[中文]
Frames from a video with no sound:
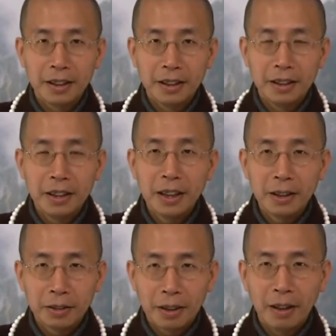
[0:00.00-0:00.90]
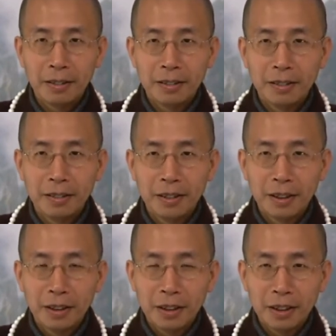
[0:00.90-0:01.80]
你的念头到
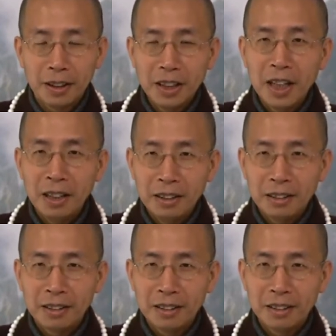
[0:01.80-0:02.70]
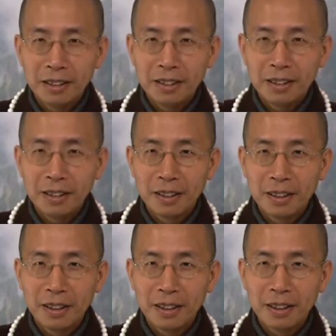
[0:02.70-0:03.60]
了，念力
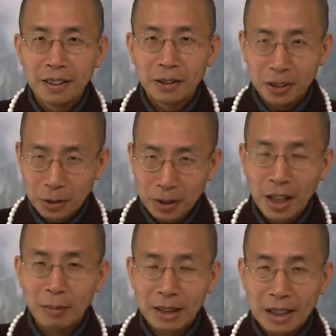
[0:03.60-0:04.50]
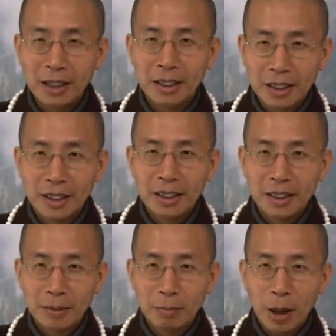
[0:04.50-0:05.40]
就是对他们的
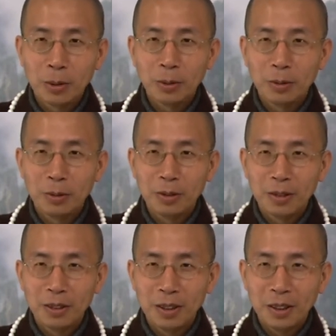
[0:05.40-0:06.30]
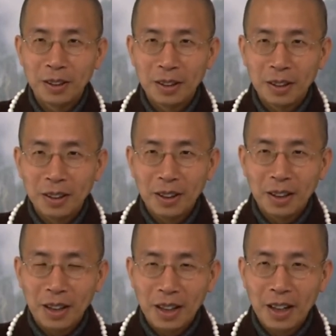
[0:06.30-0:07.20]
帮助
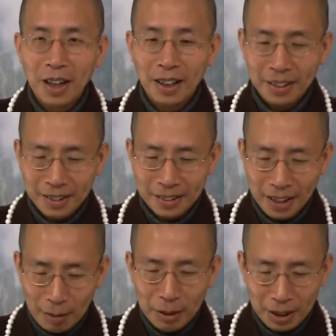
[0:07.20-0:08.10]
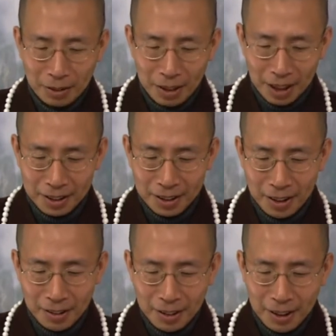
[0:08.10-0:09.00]
啊，他们能够感知
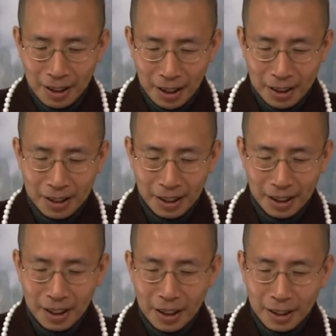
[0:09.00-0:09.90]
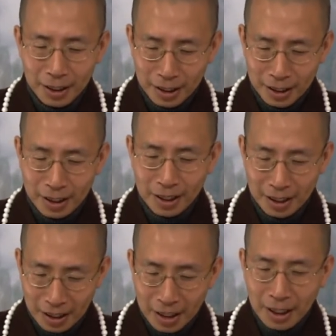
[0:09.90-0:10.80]
到，而且呢，这
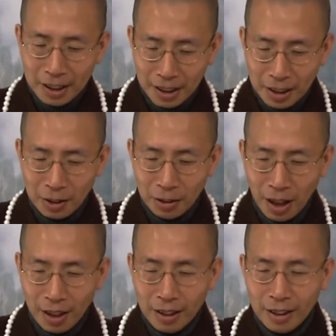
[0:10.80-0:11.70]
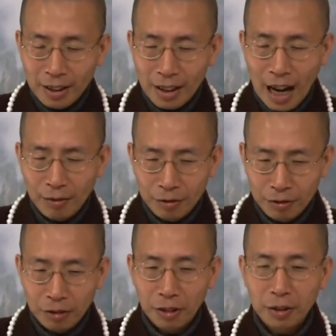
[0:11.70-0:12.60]
你能够啊感
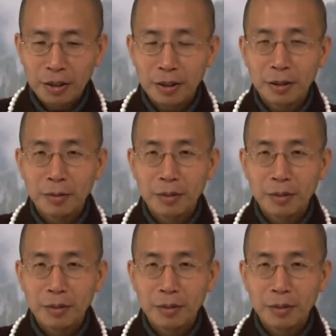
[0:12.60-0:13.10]
佛